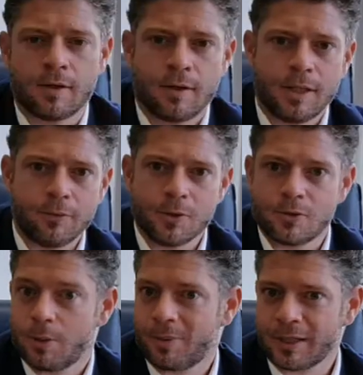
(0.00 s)
Ich würde so
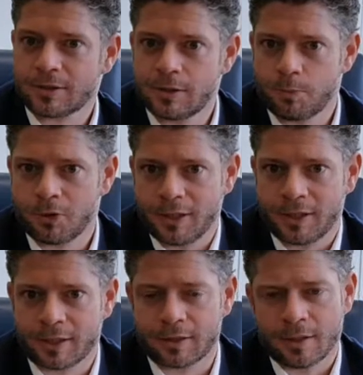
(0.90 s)
ein
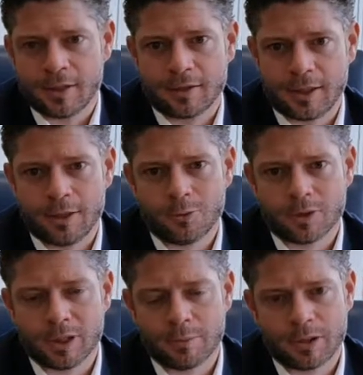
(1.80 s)
Praxisprojekt den
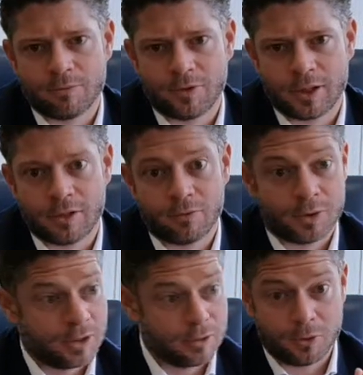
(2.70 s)
Unternehmen empfehlen, die
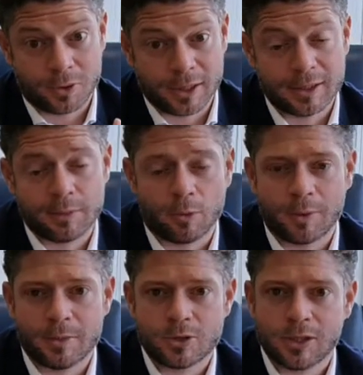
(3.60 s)
eine konkrete
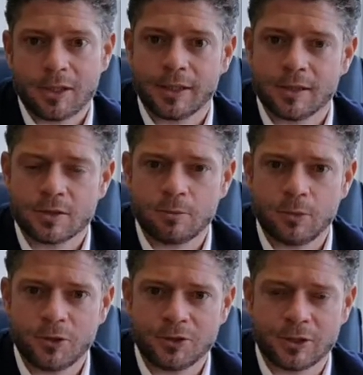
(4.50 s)
Problemstellung haben zum
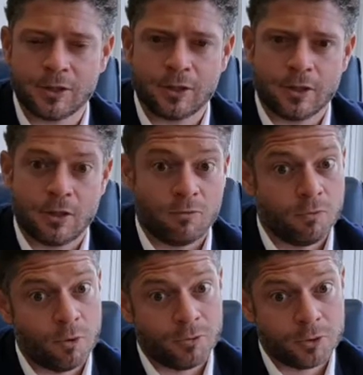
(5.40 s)
Lösen
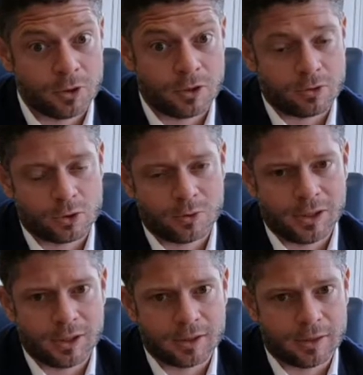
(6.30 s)
wo
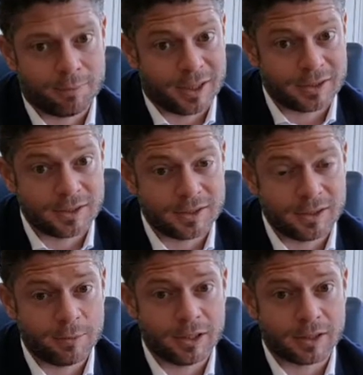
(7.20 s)
Studierende
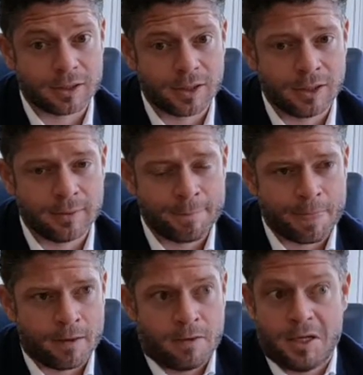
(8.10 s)
Praxiseinblick geben
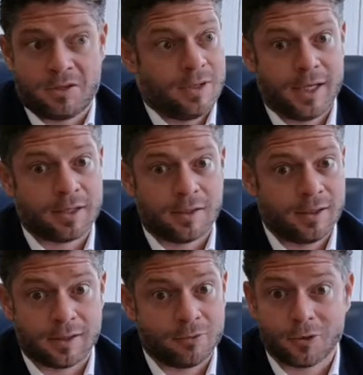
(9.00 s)
Also
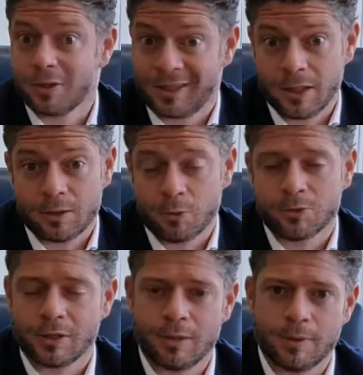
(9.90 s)
eigentlich wirklich jedem
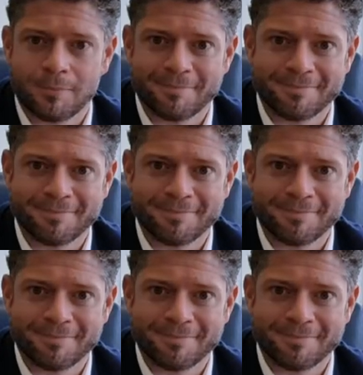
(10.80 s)
Unternehmen.